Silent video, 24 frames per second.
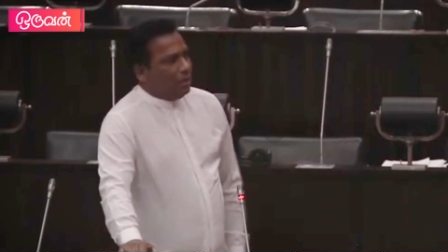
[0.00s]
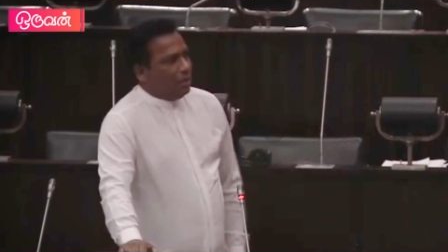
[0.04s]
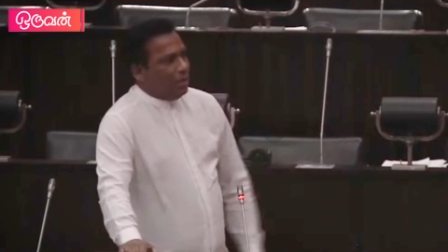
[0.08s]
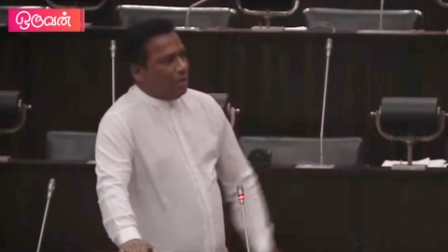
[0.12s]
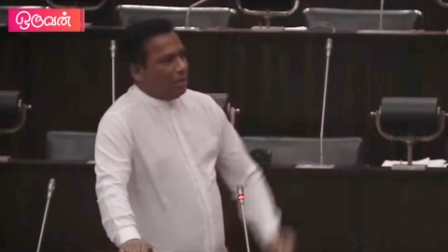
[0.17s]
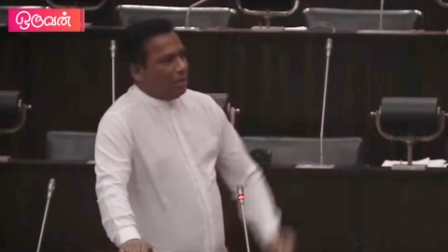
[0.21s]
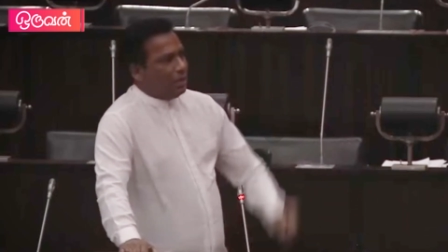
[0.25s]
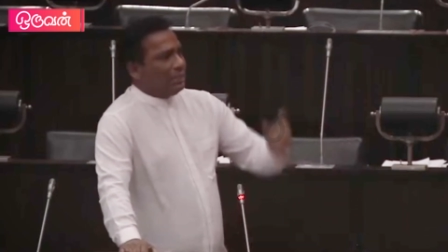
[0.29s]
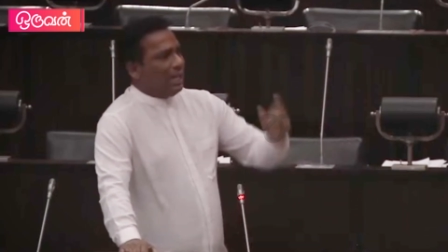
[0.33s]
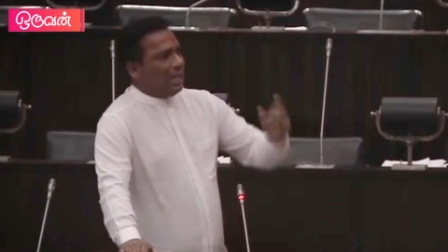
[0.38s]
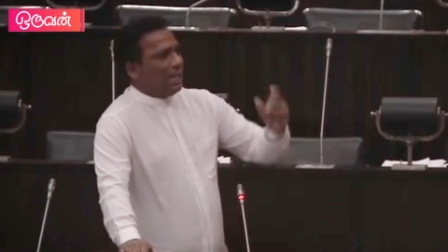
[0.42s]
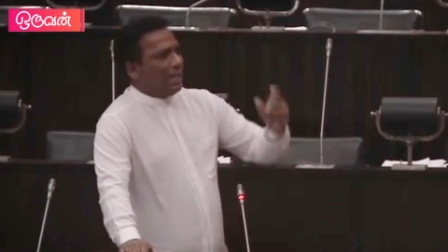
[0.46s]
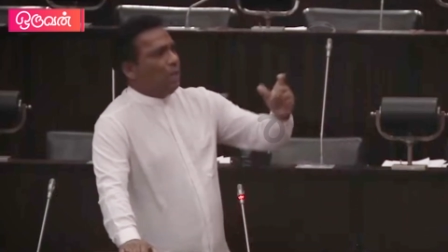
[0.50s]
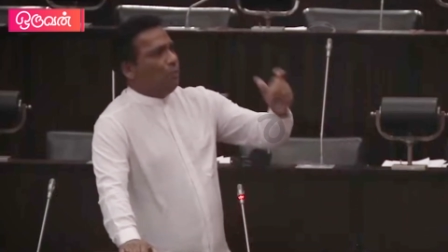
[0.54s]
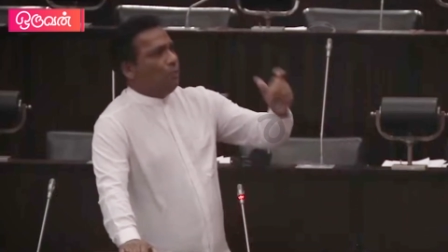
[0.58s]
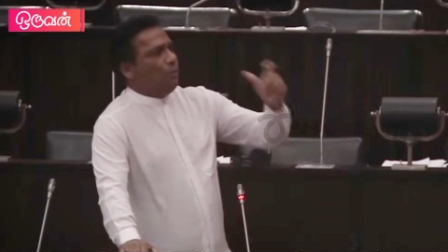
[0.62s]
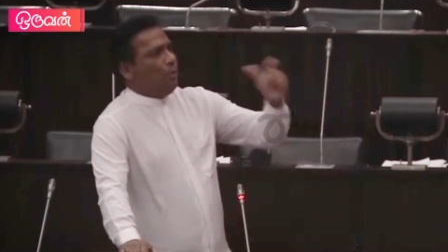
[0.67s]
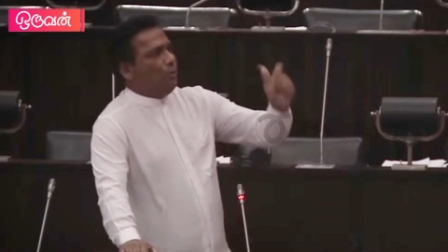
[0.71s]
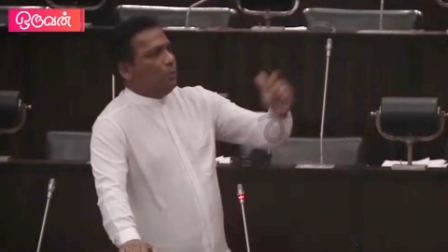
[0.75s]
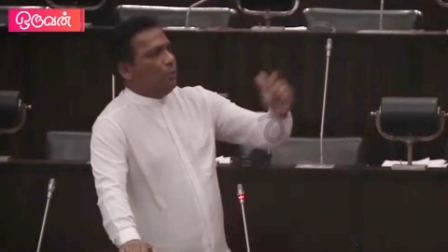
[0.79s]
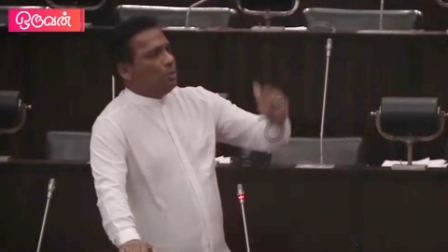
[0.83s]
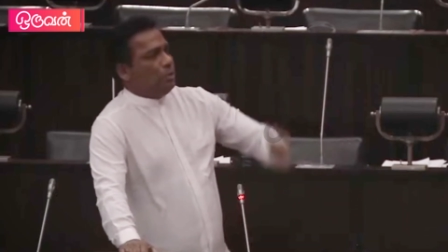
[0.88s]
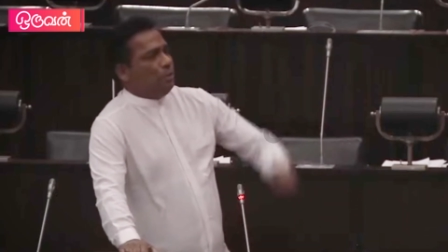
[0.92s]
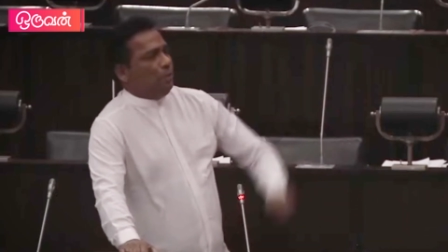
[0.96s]
இன்று சனல்
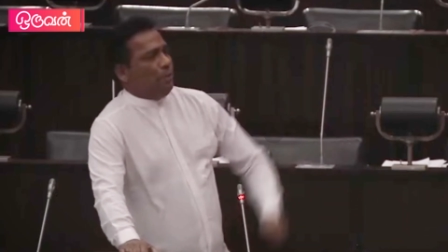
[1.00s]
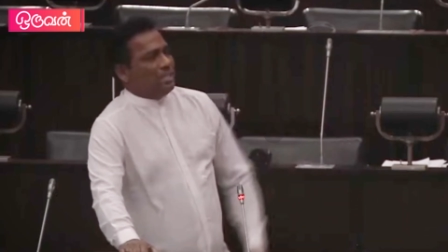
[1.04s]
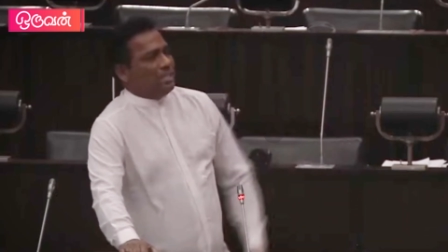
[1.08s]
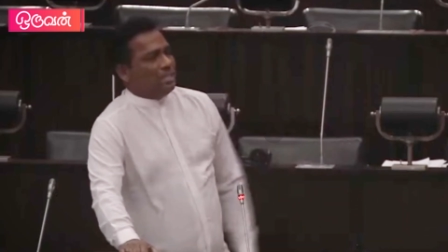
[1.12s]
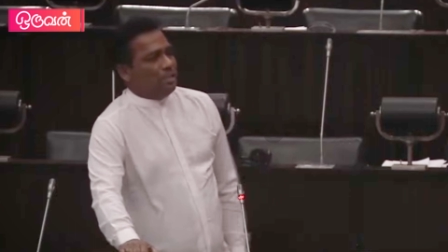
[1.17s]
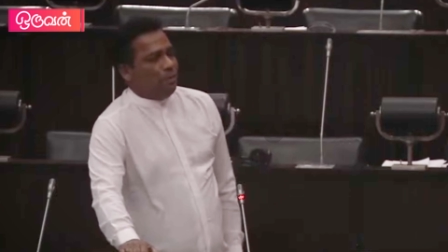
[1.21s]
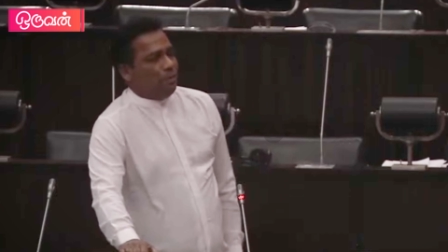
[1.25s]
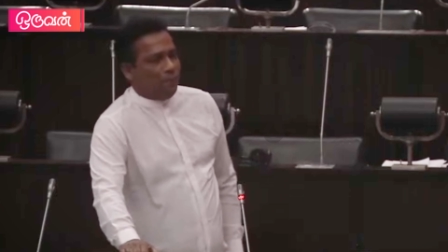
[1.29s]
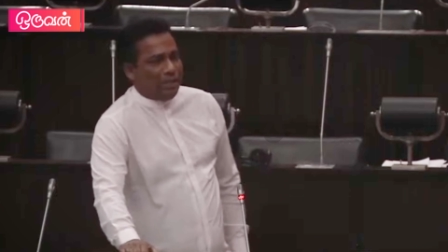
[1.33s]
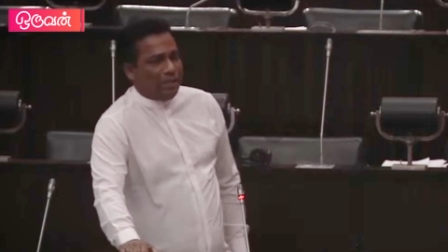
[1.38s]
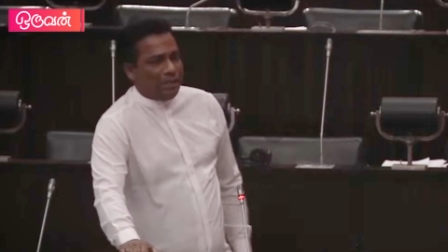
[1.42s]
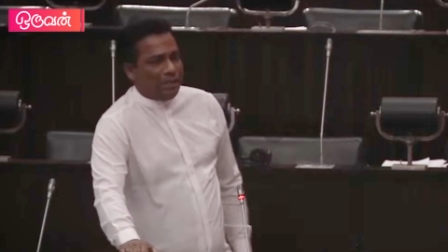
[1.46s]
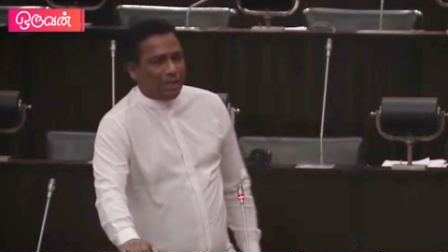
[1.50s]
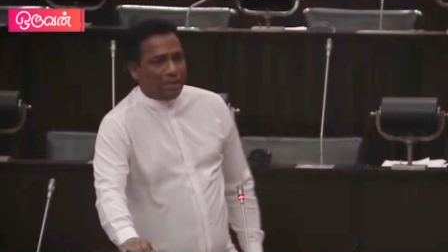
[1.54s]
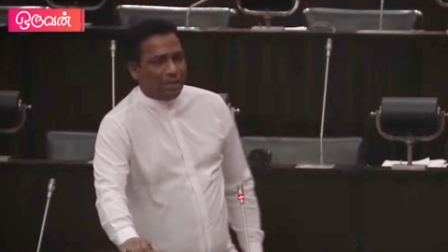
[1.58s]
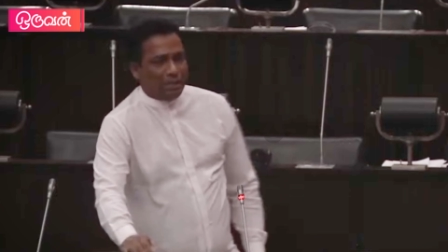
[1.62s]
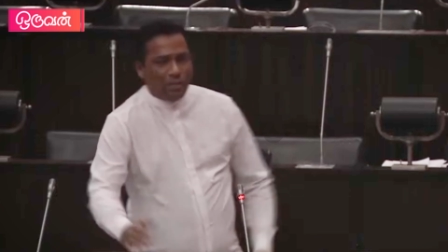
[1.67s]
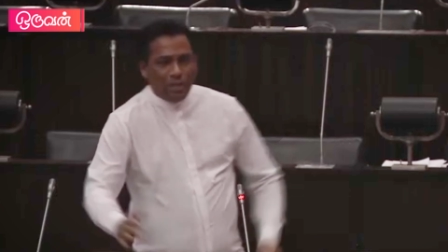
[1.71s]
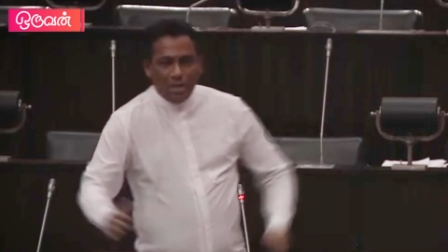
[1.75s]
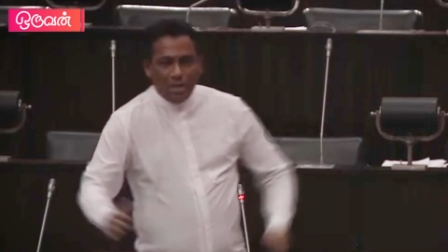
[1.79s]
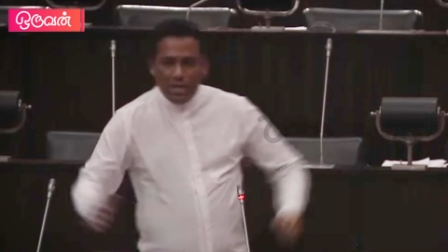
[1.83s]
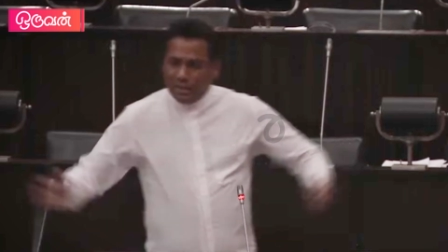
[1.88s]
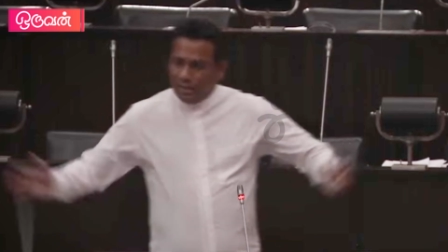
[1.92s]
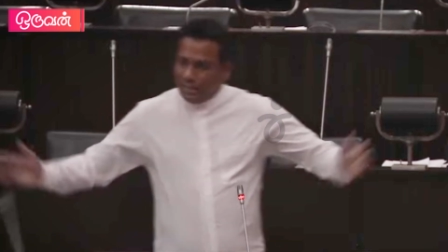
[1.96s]
போ பற்றி பேசப்படுகிறது
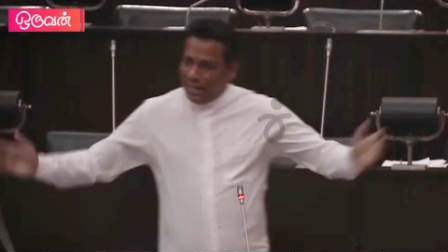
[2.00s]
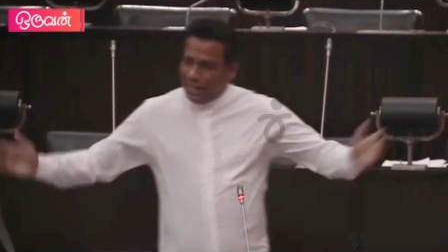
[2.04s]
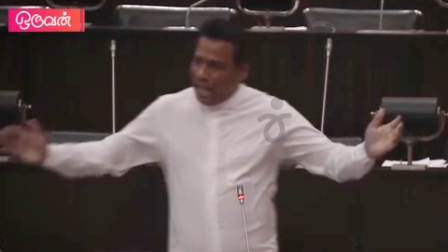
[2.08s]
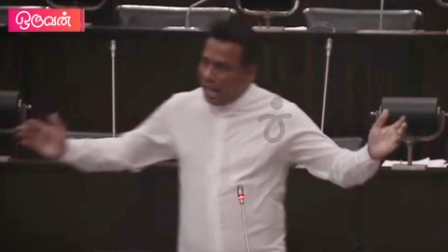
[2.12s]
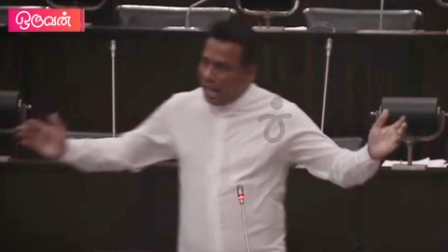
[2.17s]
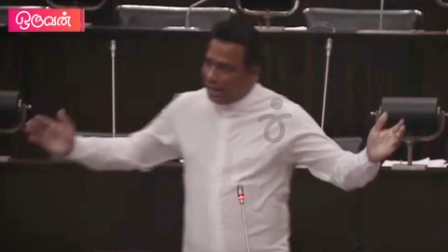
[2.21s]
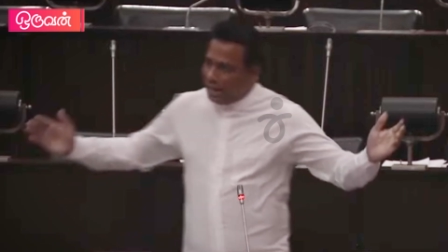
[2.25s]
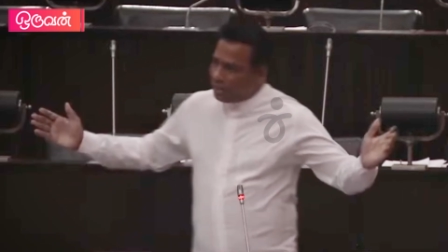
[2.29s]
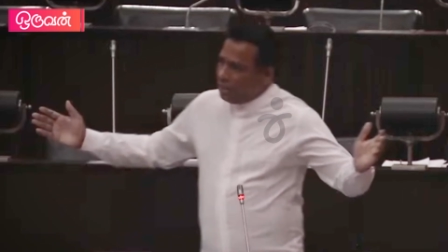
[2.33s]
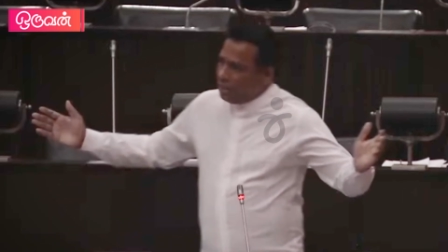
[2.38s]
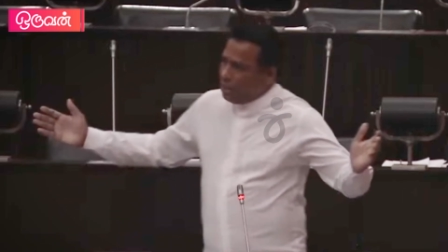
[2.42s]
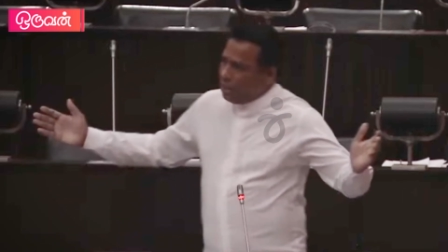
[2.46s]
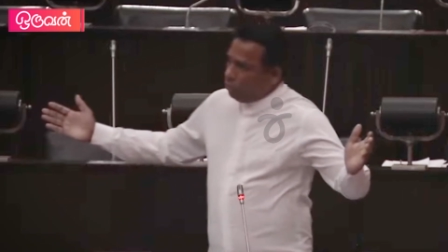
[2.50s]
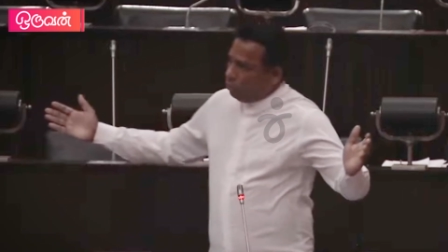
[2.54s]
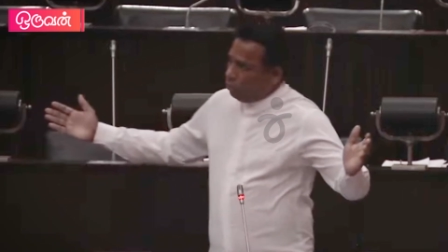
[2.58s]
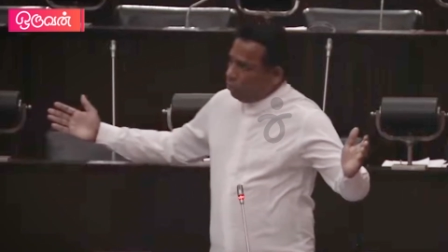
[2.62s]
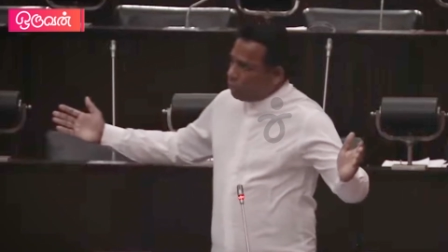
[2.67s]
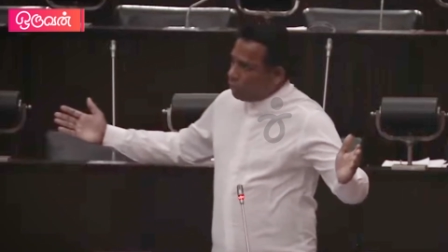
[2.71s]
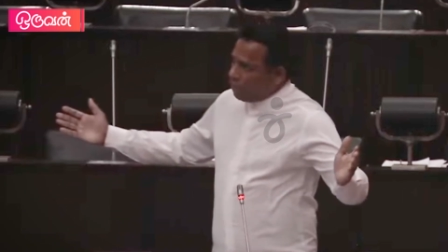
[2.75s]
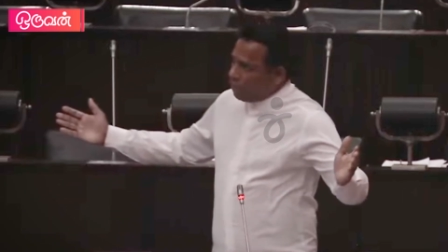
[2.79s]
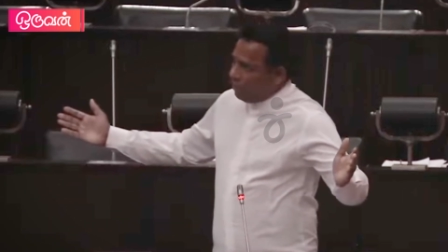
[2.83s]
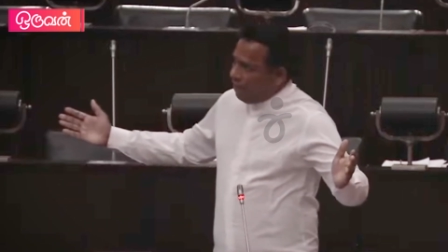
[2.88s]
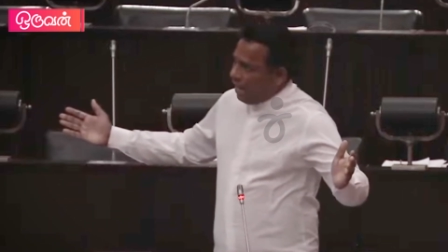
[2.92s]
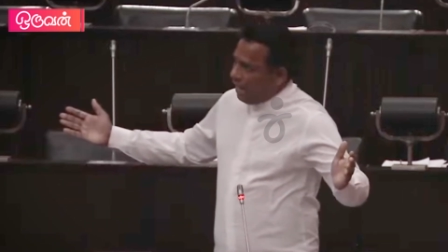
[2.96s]
யார்
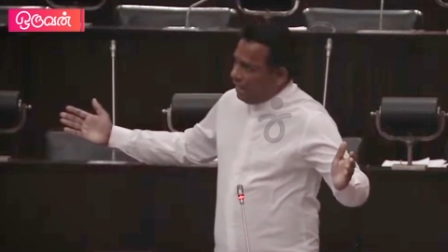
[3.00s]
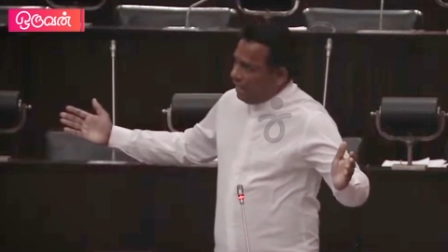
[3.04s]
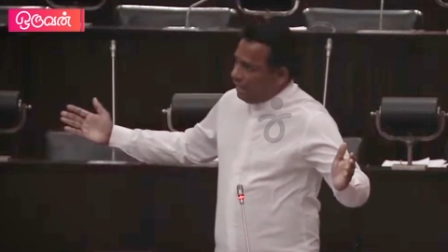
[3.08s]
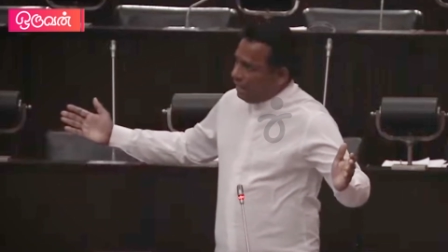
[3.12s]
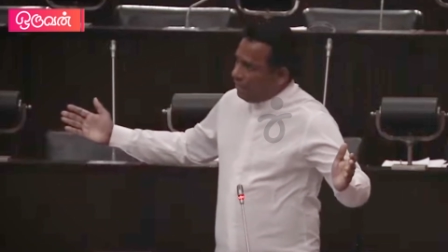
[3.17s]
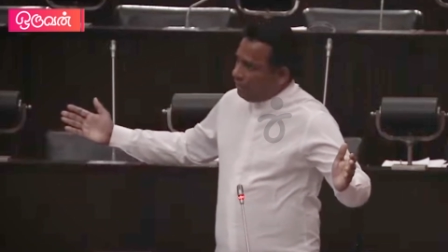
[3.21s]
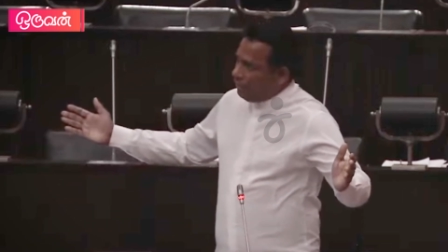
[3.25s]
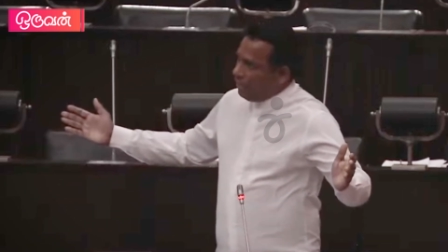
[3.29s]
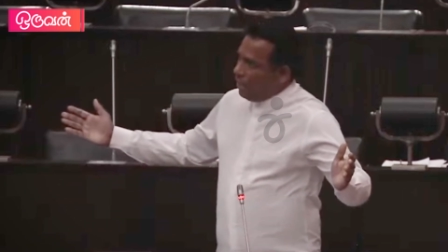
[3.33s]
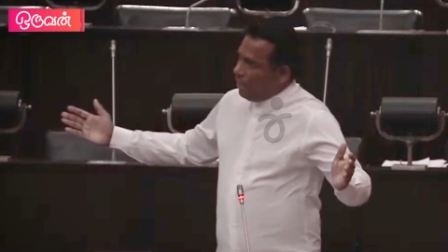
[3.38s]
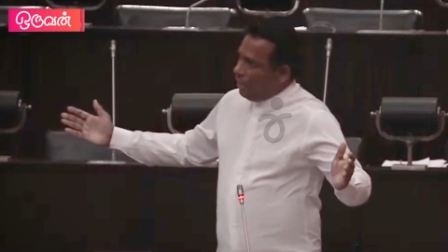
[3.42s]
குற்றவாளி